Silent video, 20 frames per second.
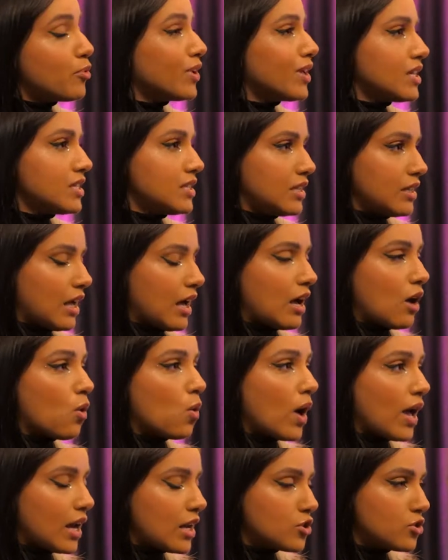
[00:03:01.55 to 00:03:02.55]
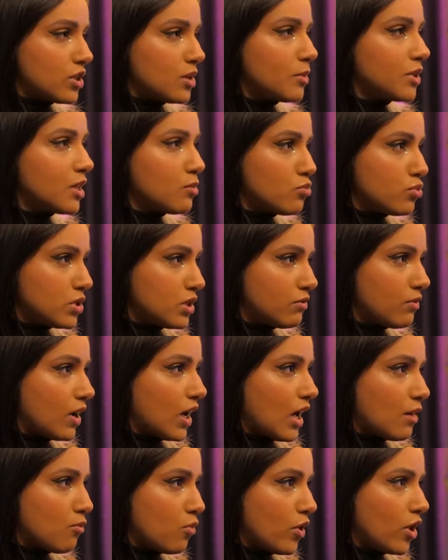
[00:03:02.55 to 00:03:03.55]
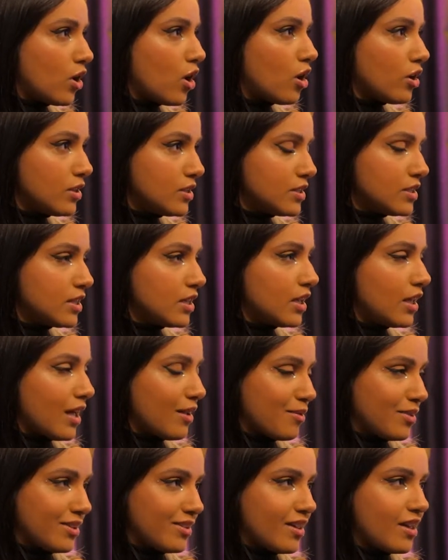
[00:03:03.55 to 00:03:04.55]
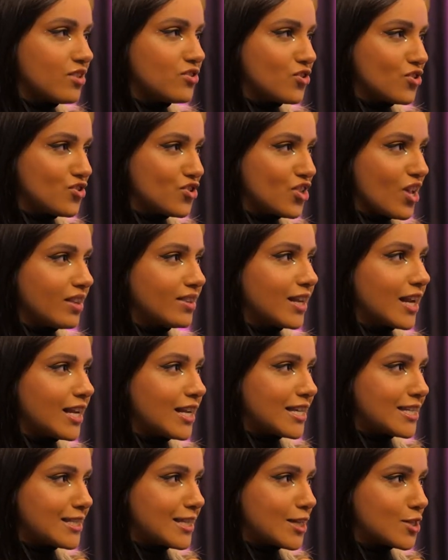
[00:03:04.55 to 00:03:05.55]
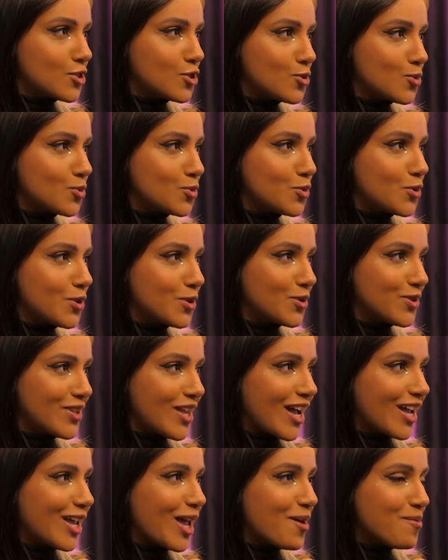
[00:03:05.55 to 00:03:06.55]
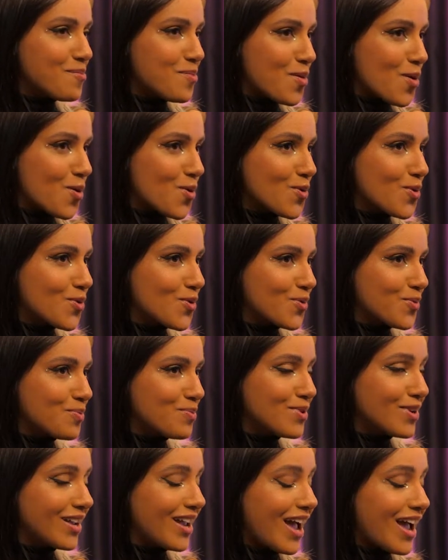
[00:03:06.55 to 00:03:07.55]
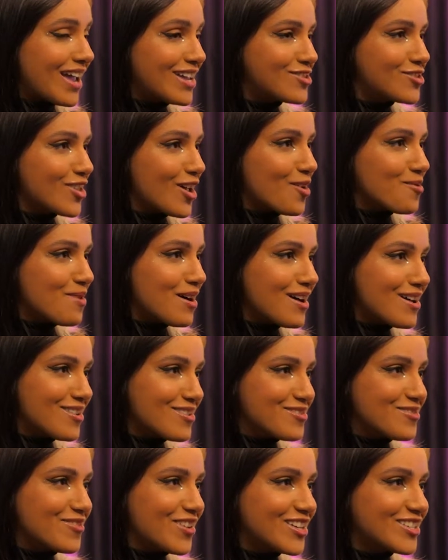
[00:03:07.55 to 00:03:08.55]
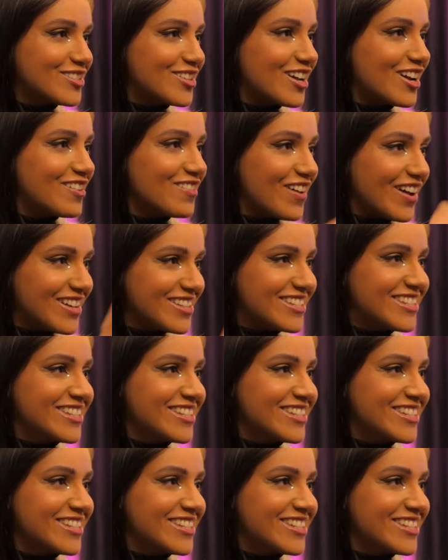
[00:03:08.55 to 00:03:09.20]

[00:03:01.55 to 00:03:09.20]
assim, a, o relacionamento abusivo acabou e logo em seguida. É que a gente ah, entra nesse tá. assunto daqui chega, a pouco. Entendi, é, porque aí já é uma, uma história mais.